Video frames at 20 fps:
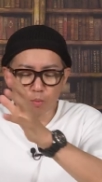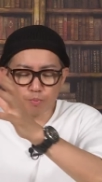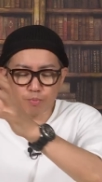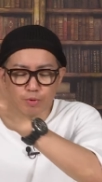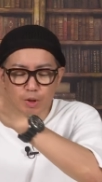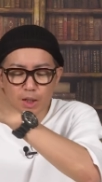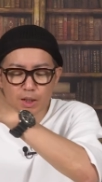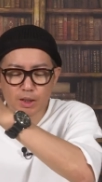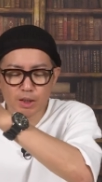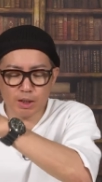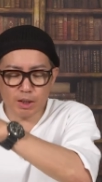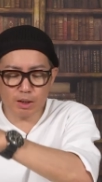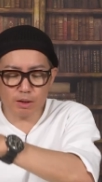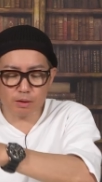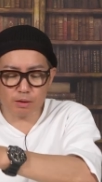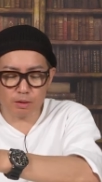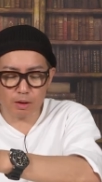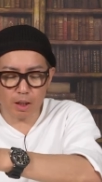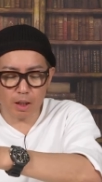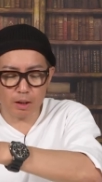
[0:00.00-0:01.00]

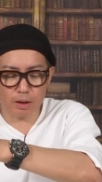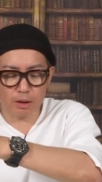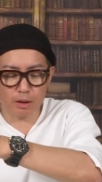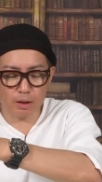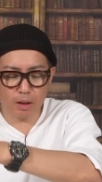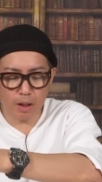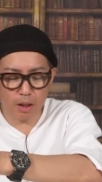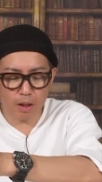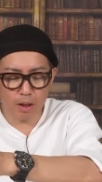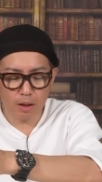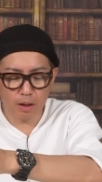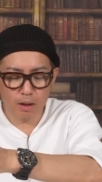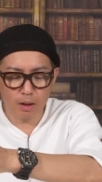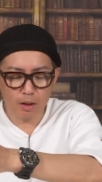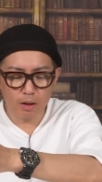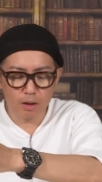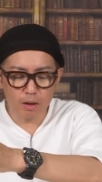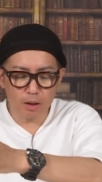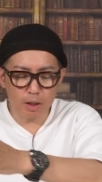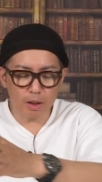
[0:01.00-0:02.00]
プレシーズンがあって
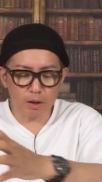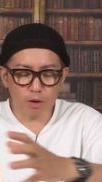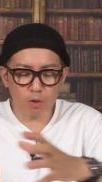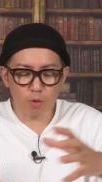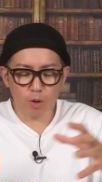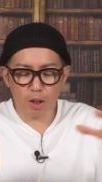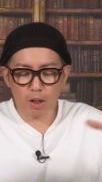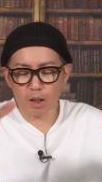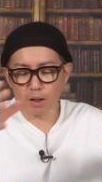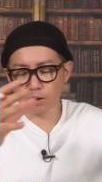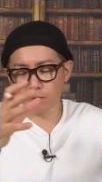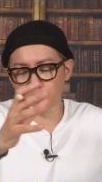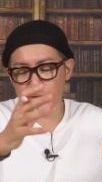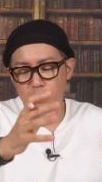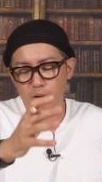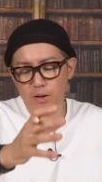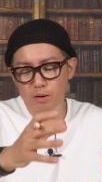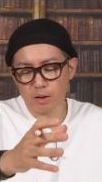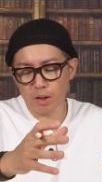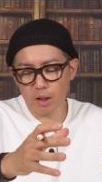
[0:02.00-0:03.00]
連ドラ化する
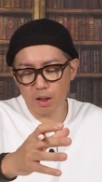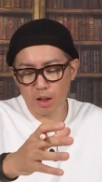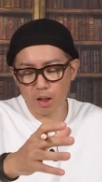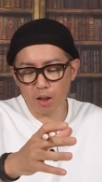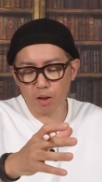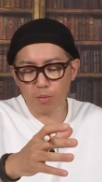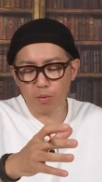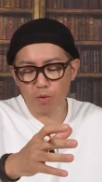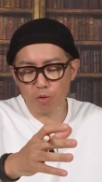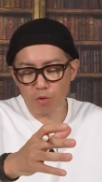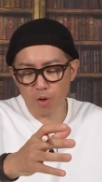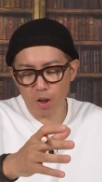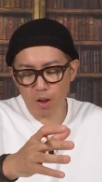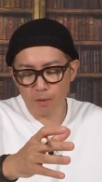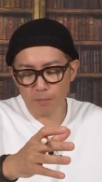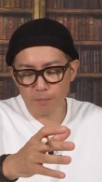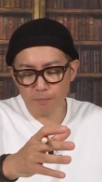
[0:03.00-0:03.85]
んですね、相棒は。